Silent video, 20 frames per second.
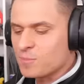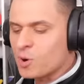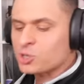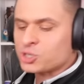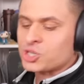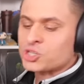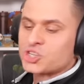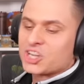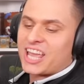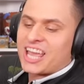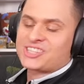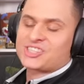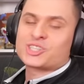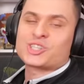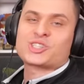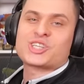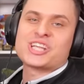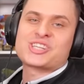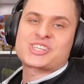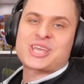Musisz się jeszcze
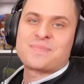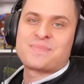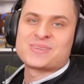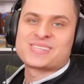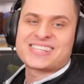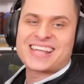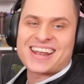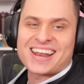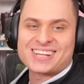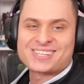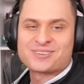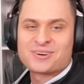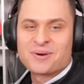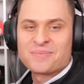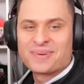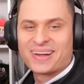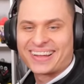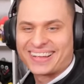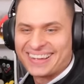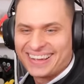troszeczkę postarać,
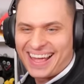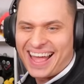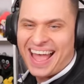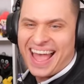chłopak.